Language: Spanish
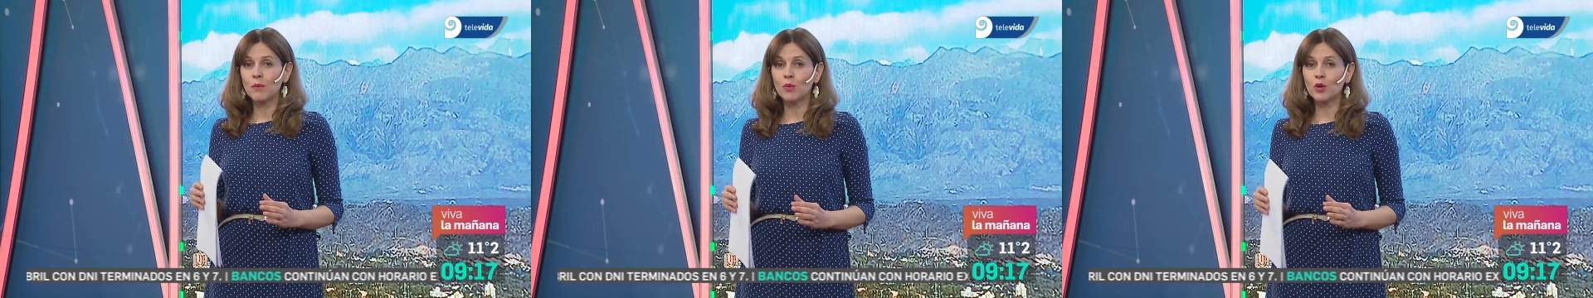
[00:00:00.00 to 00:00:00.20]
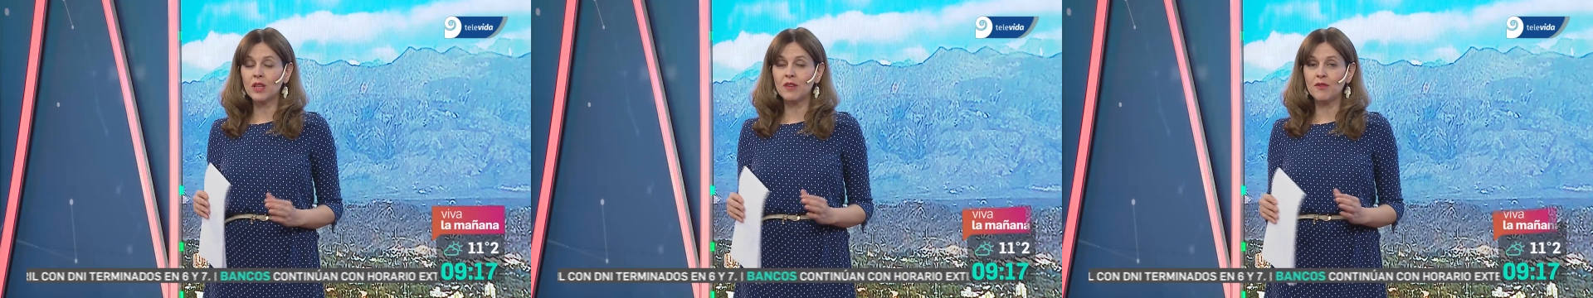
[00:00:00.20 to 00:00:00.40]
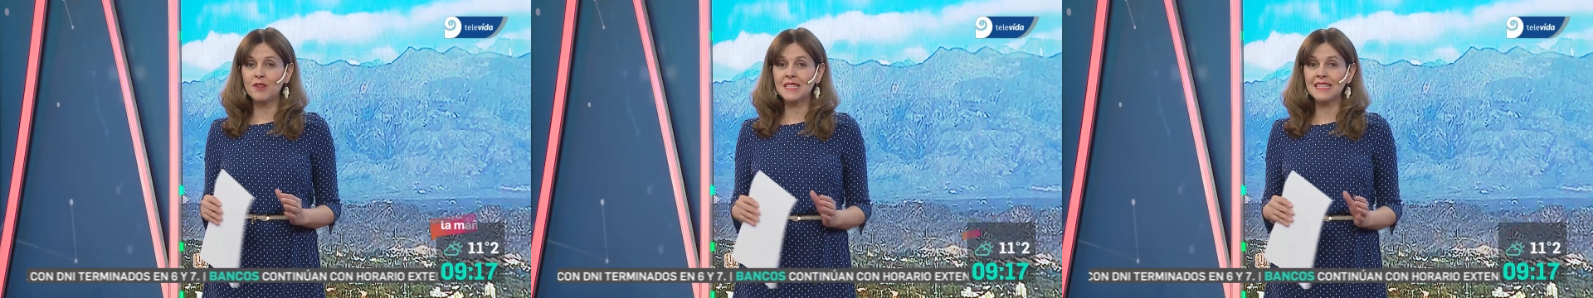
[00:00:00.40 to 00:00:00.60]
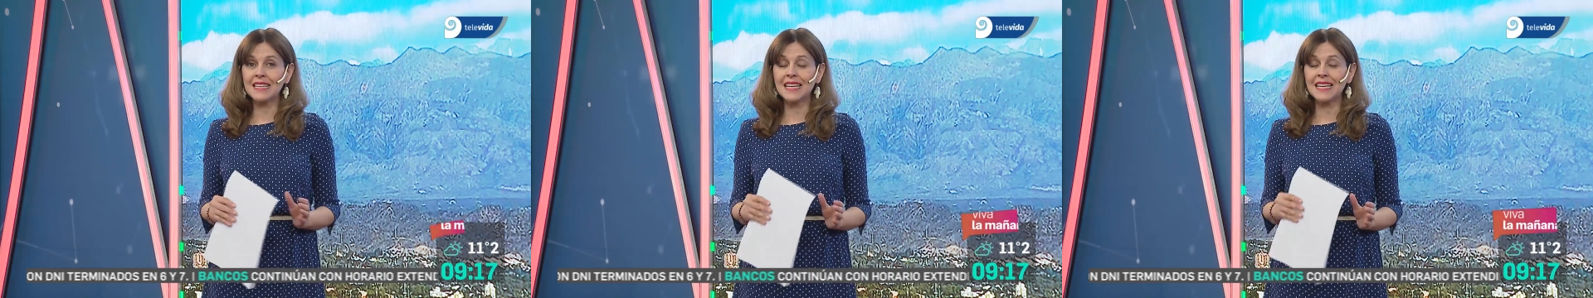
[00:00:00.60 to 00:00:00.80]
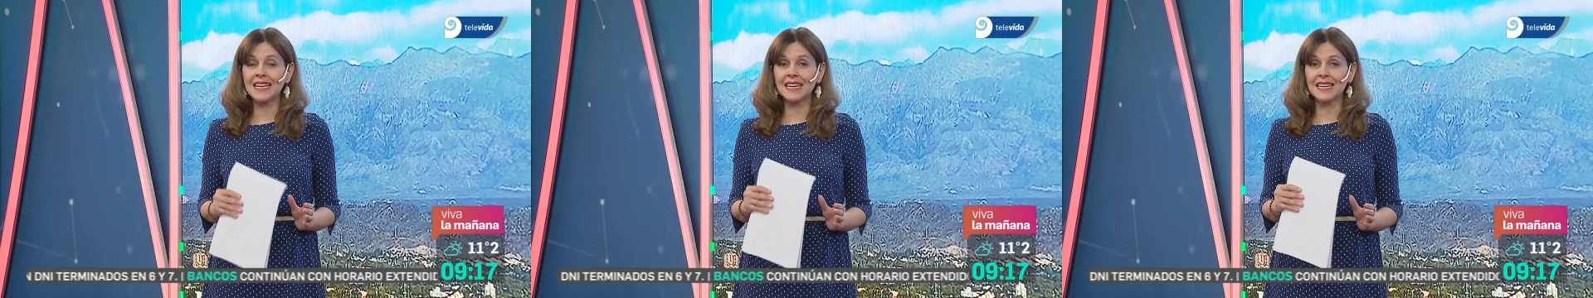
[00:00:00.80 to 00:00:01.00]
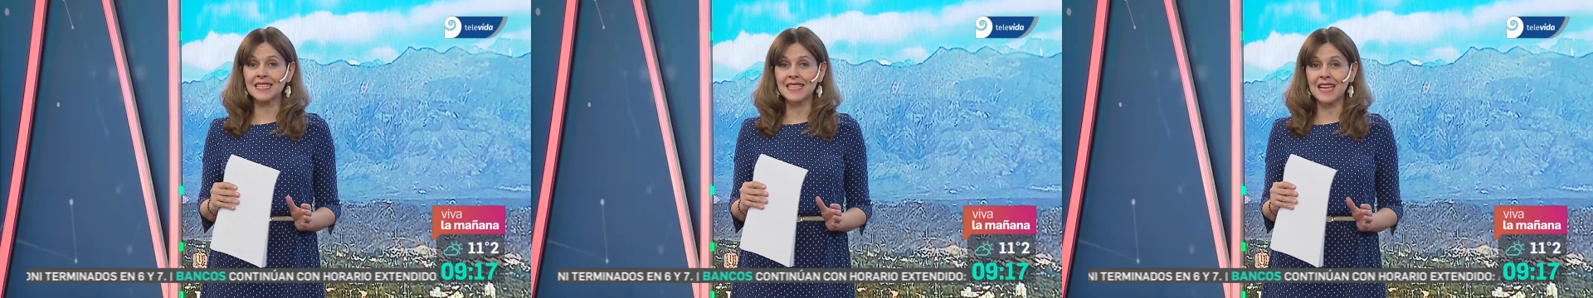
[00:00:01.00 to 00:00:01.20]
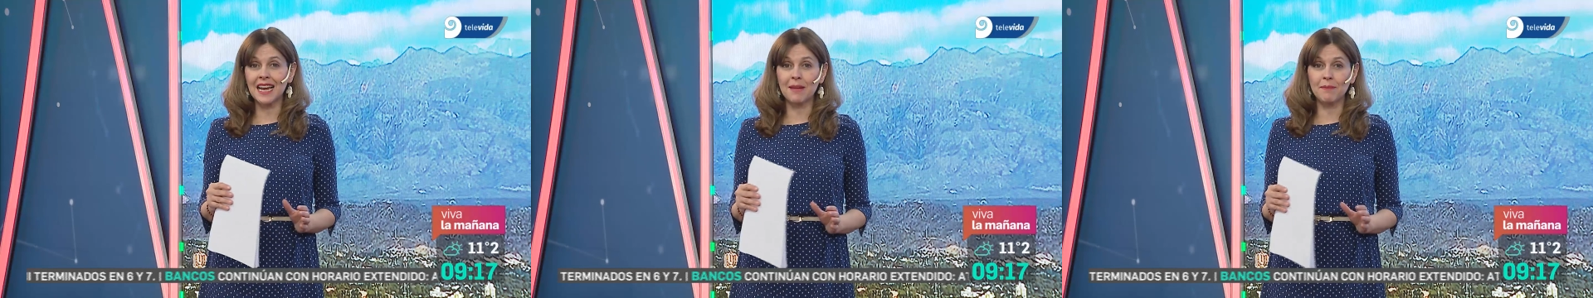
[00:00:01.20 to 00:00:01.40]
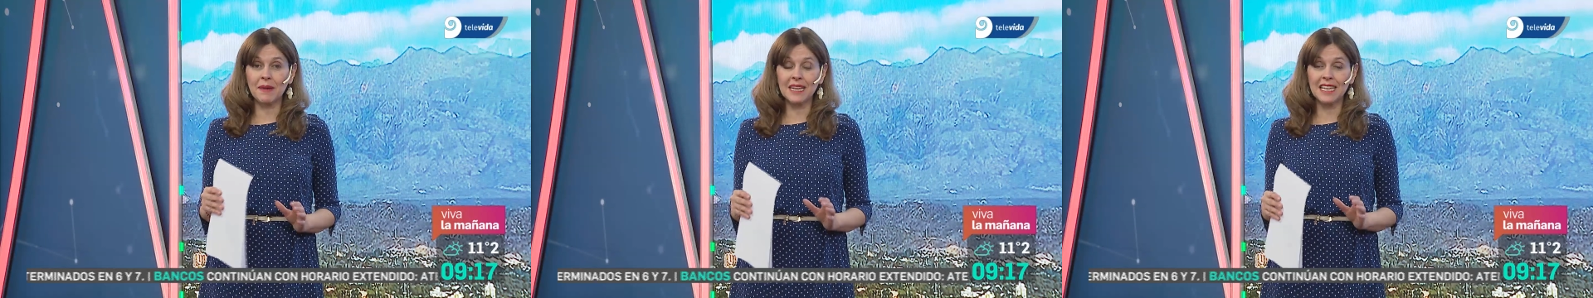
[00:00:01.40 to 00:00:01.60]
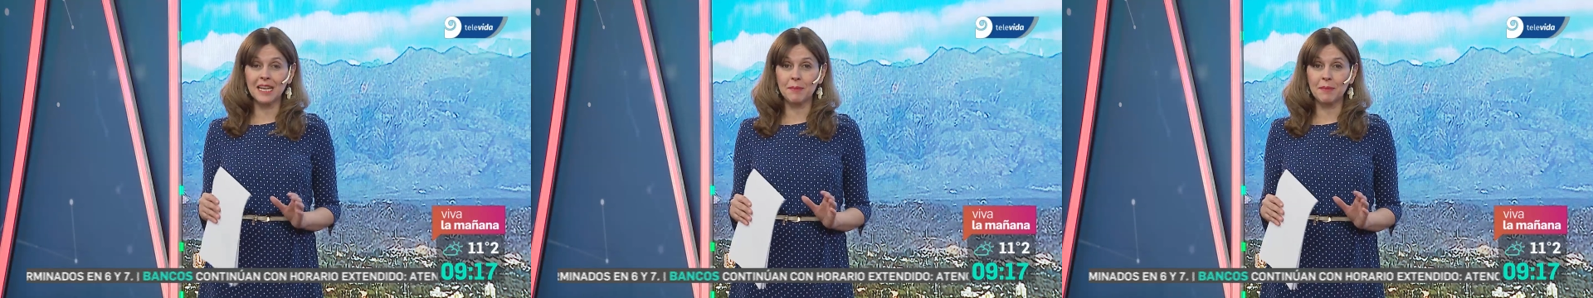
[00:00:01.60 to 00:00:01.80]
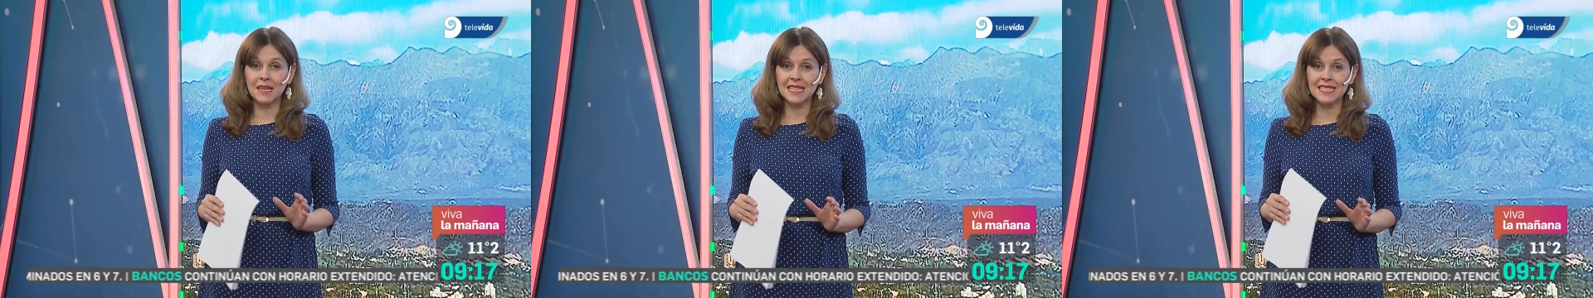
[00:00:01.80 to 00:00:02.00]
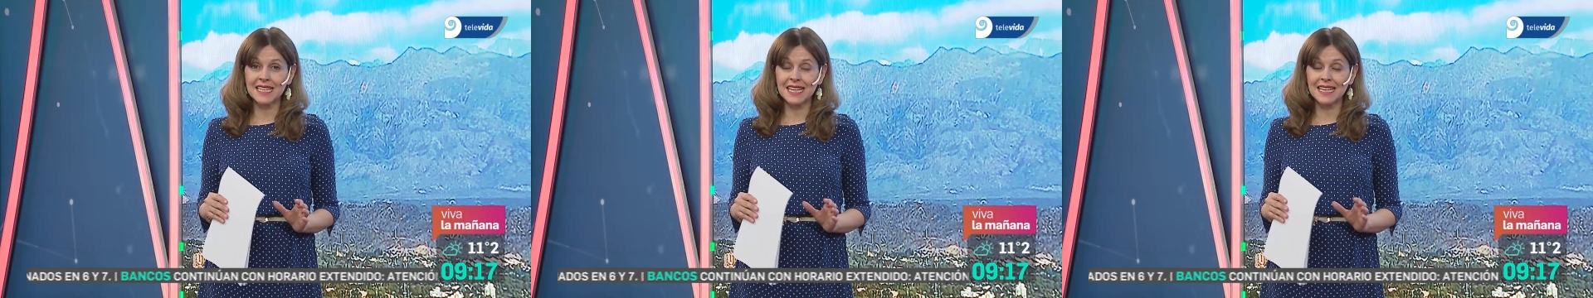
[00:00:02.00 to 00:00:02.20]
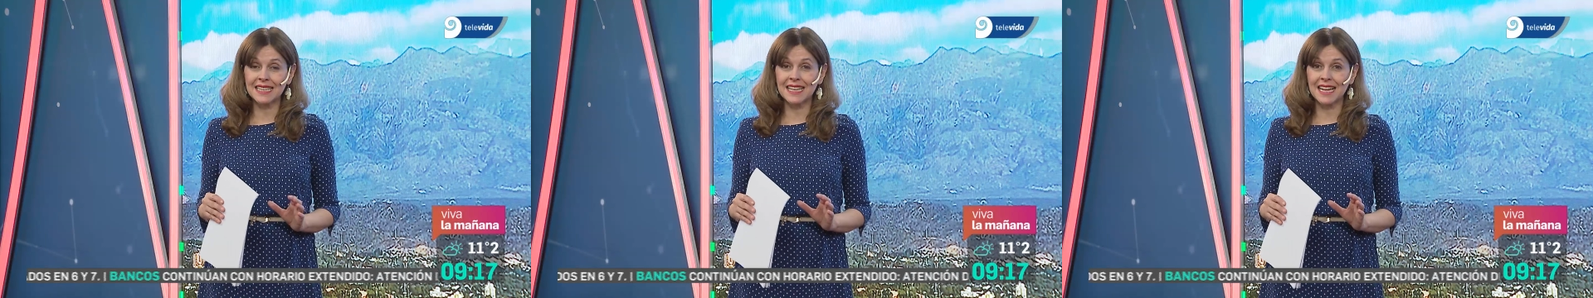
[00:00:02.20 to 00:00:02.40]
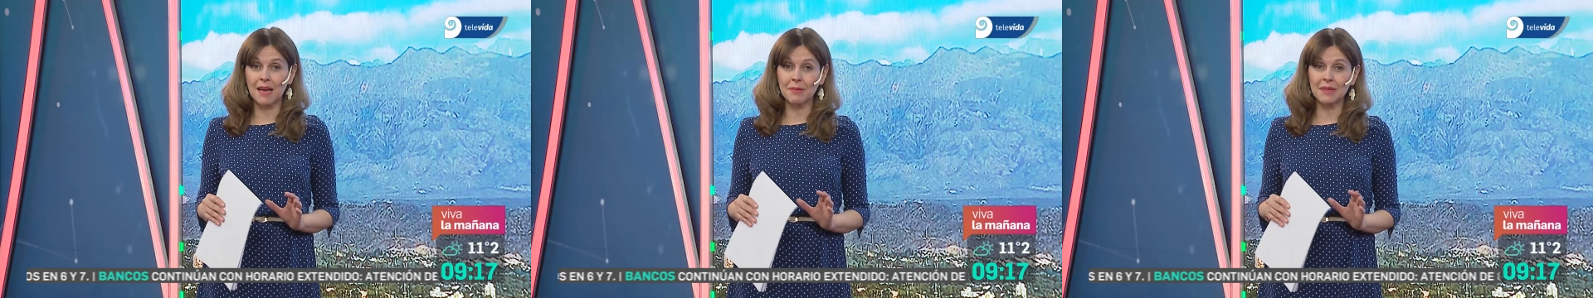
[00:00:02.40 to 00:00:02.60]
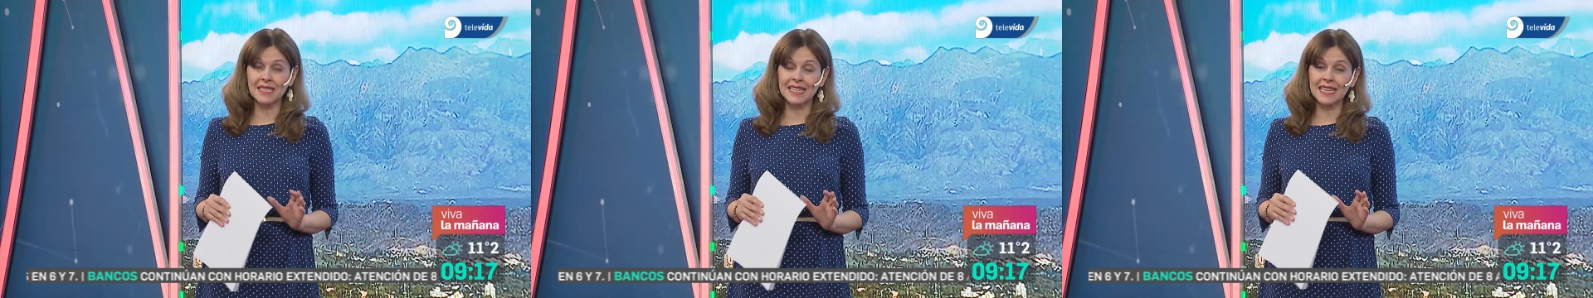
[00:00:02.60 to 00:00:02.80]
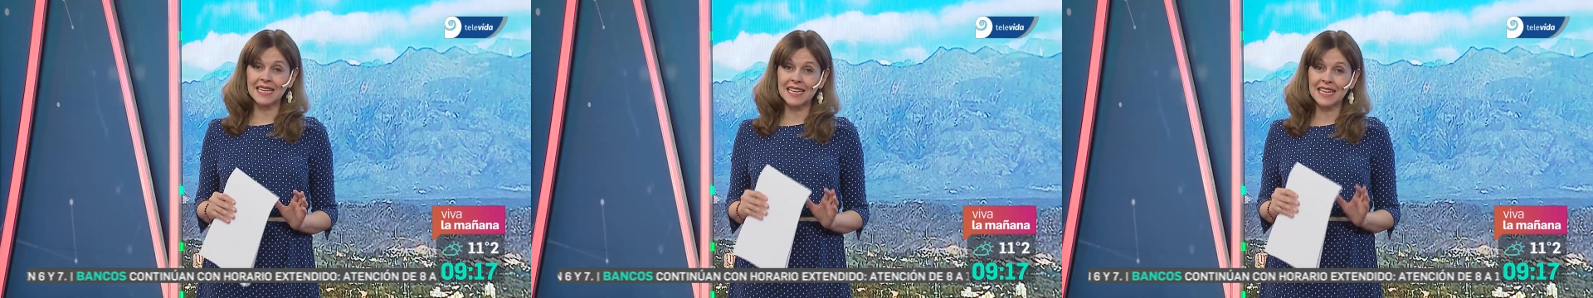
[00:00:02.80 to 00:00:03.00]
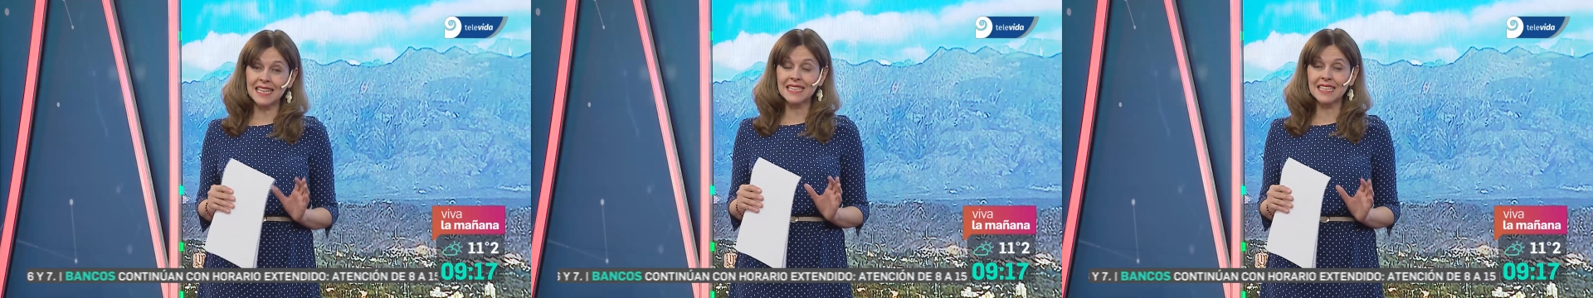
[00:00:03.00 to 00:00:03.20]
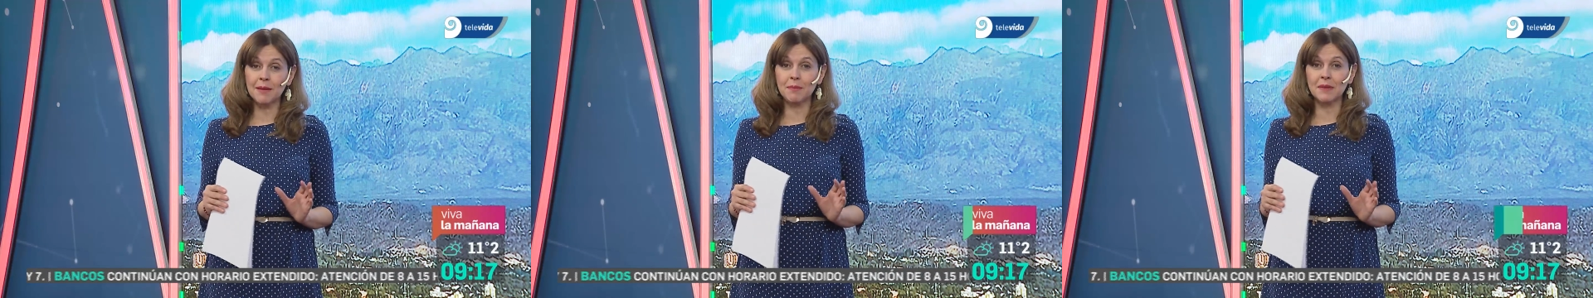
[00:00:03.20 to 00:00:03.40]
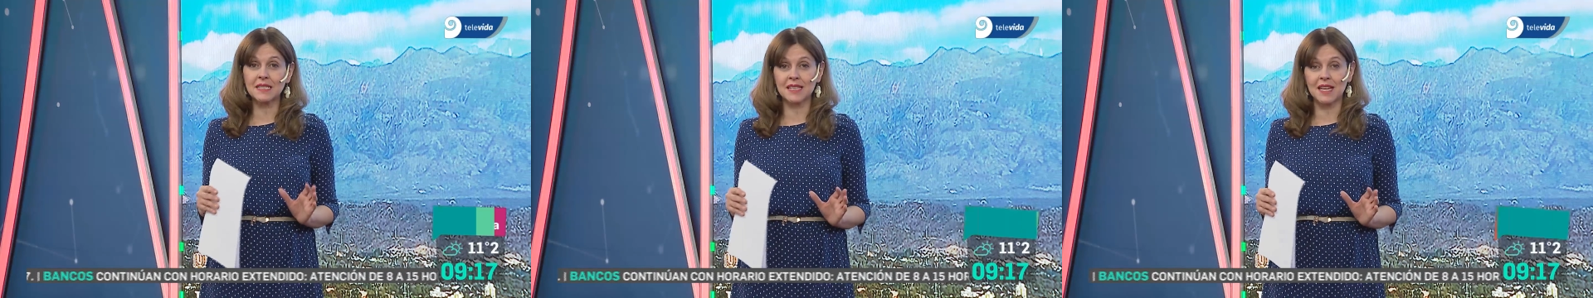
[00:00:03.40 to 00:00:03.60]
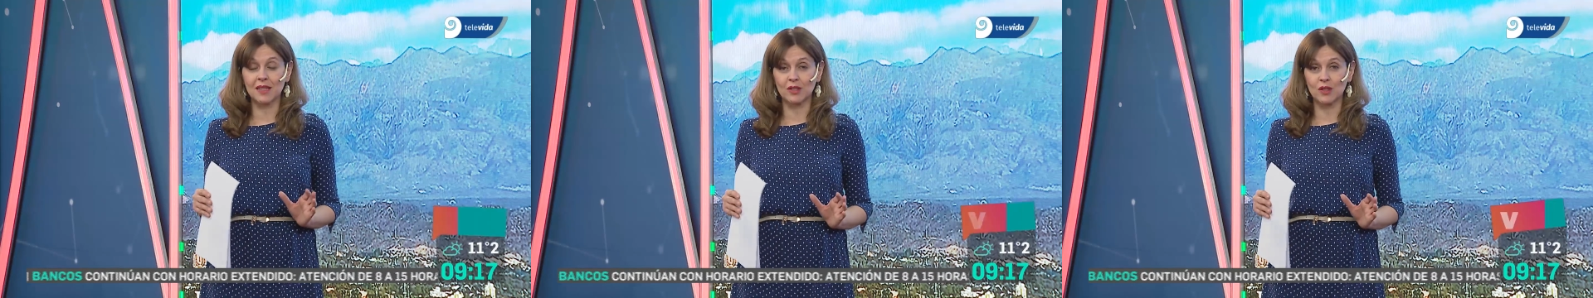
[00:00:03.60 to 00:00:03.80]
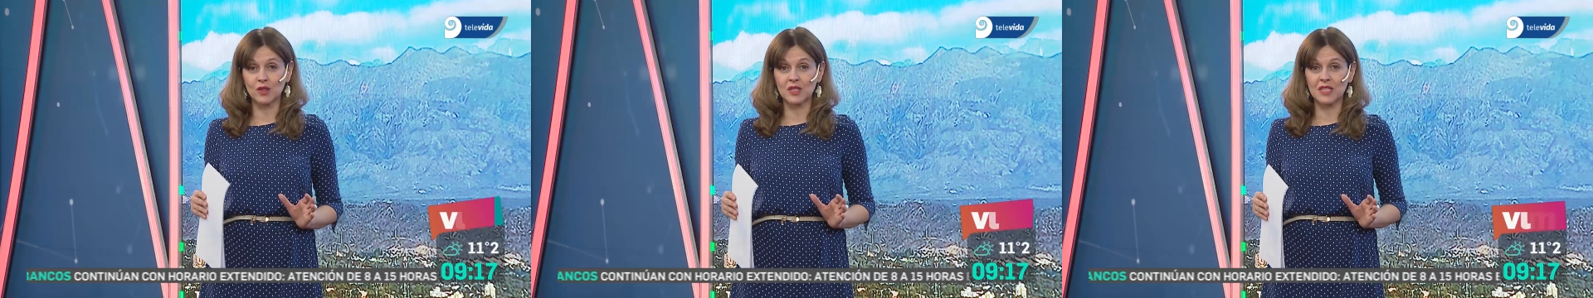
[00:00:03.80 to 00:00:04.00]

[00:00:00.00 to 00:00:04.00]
muy difícil ingresar a la página para hacer el trámite. ¿Qué está pasando,